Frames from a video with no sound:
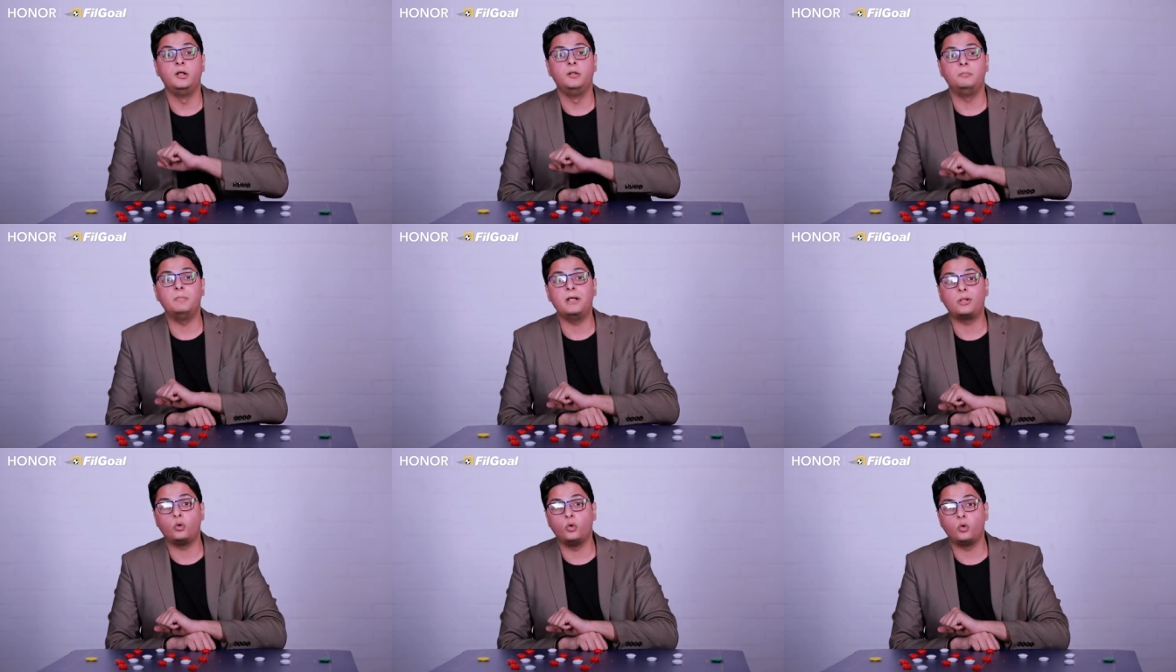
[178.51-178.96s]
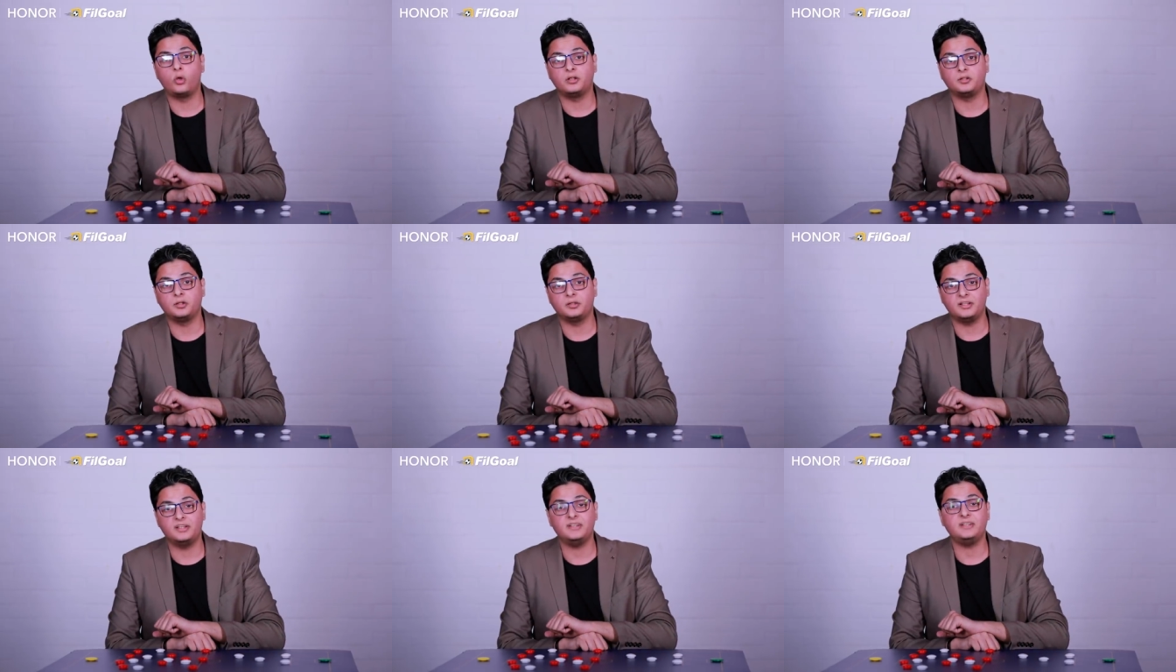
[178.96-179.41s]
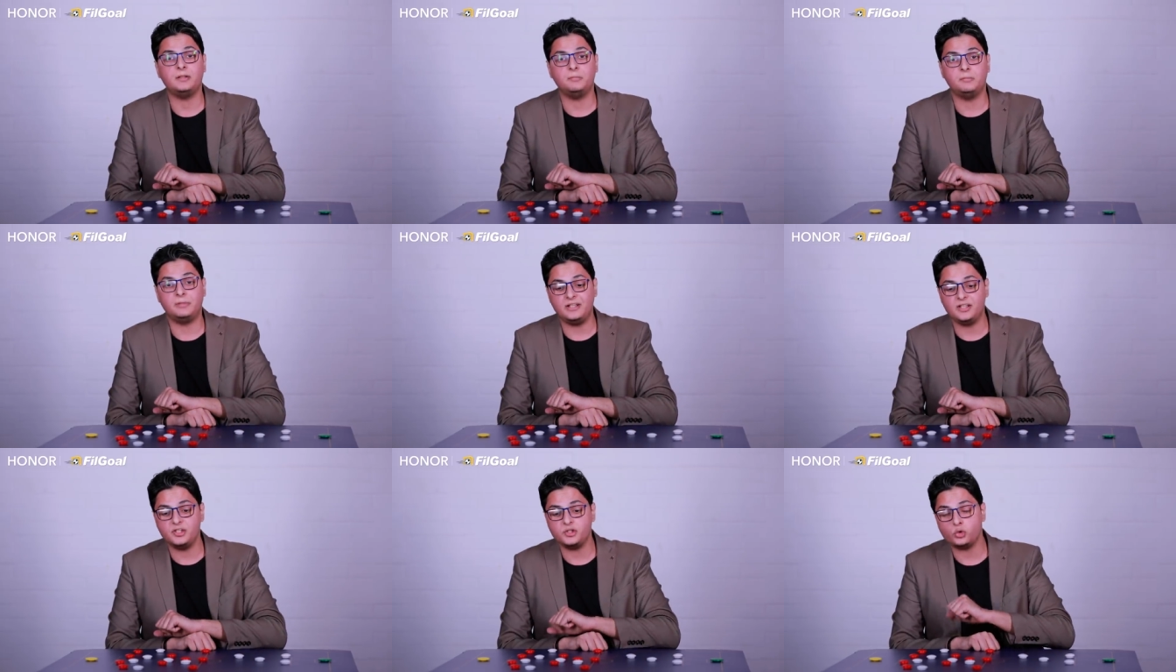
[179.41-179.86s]
ما الكوره تتقطع
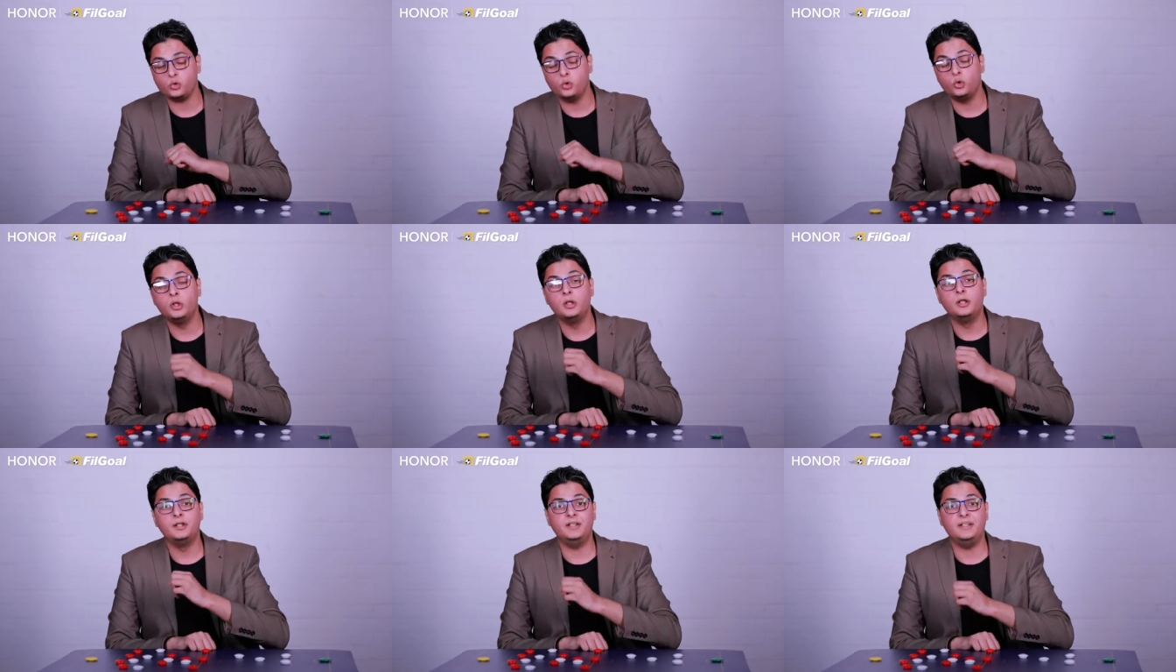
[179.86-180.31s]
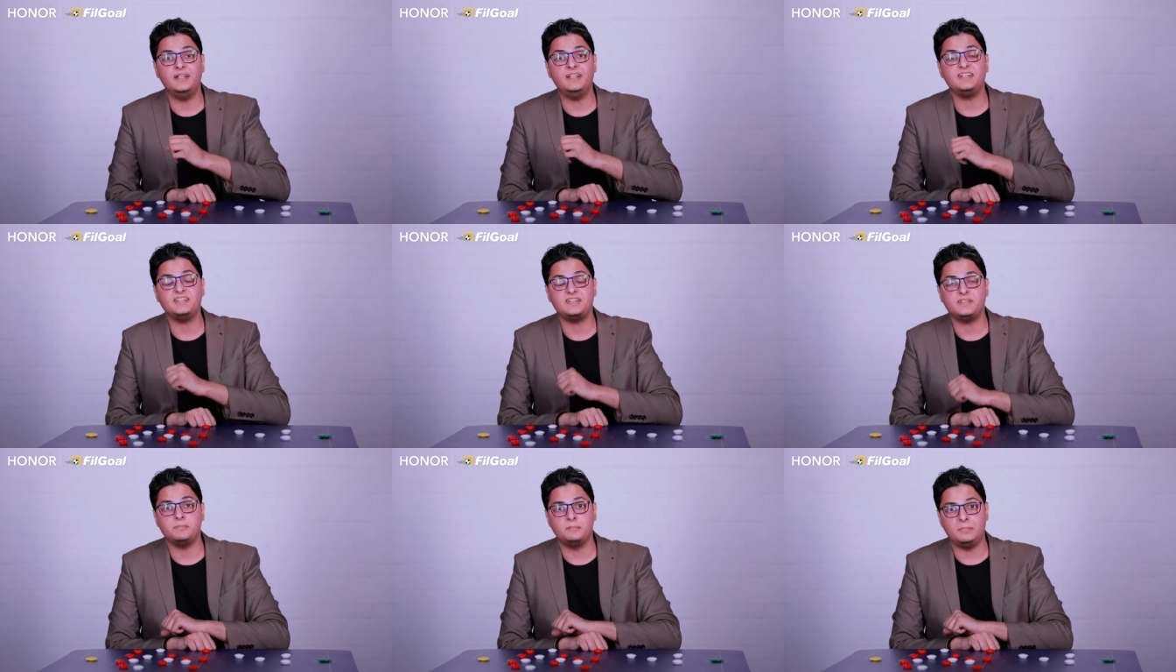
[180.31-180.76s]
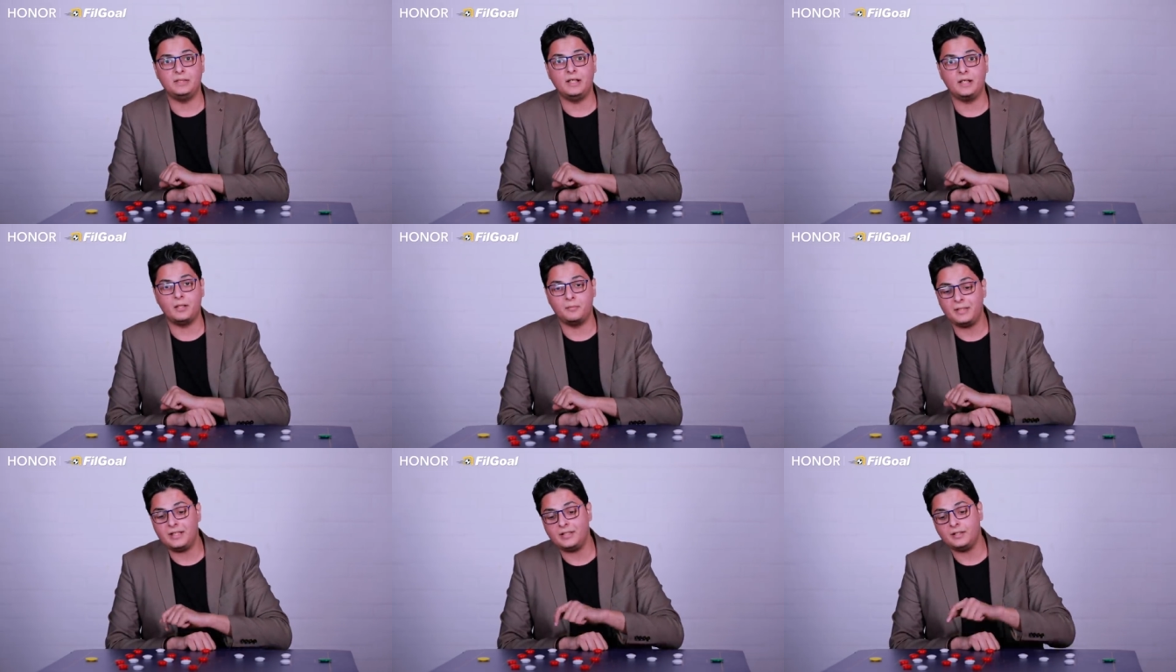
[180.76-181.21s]
من اسكو يحس
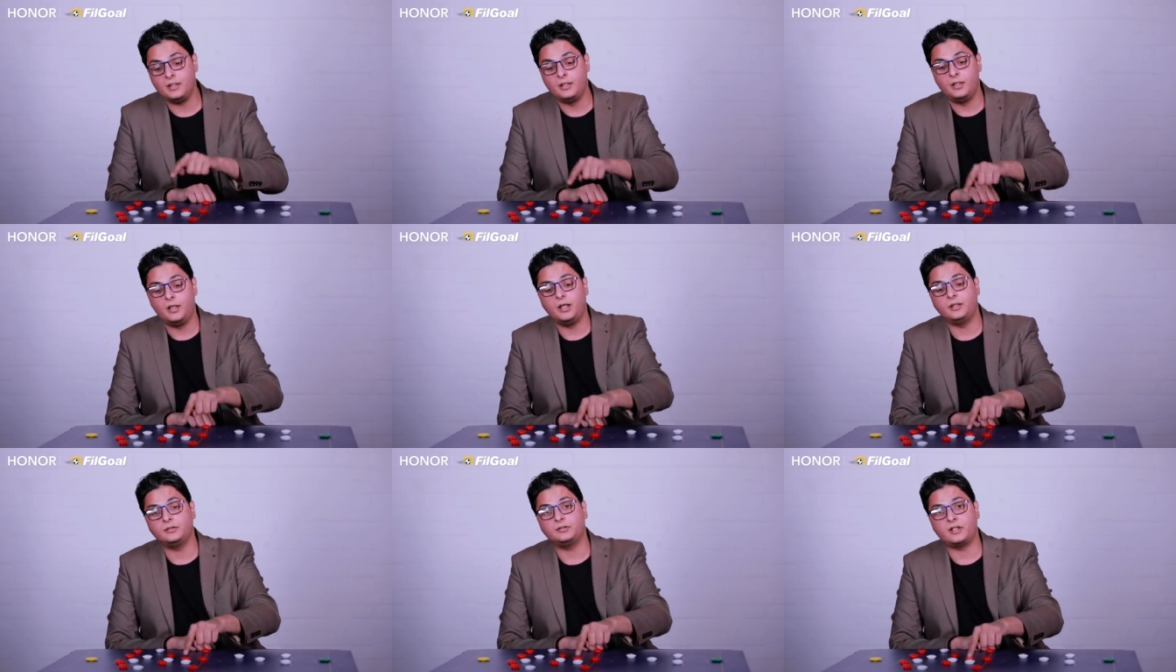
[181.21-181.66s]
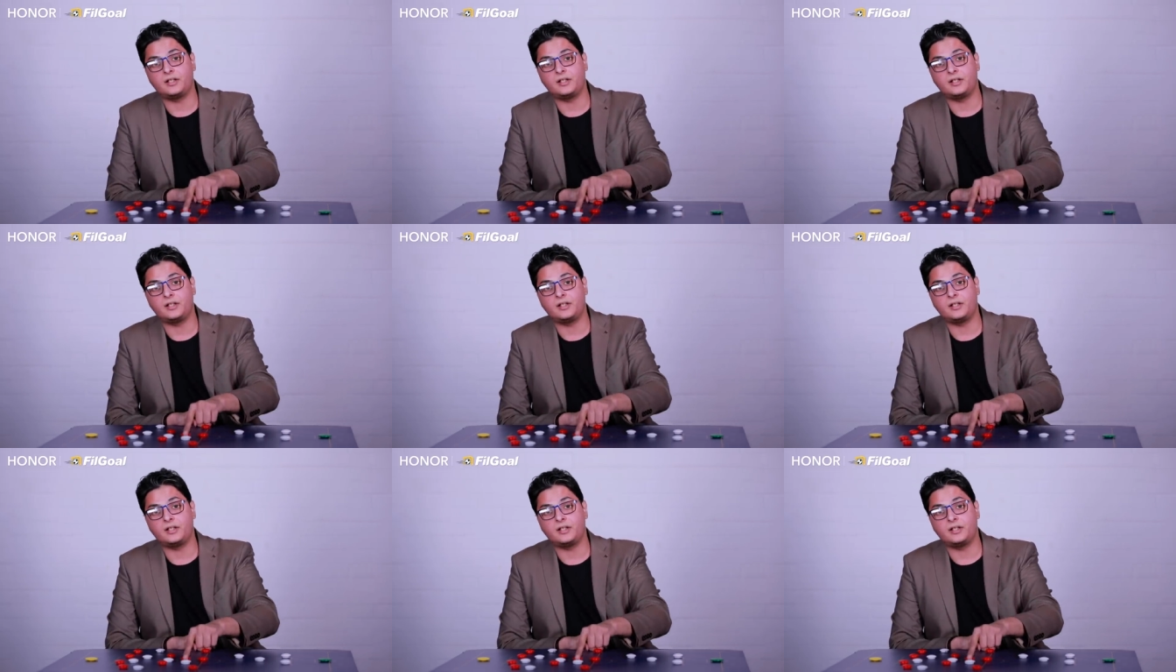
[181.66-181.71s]
بالامان عن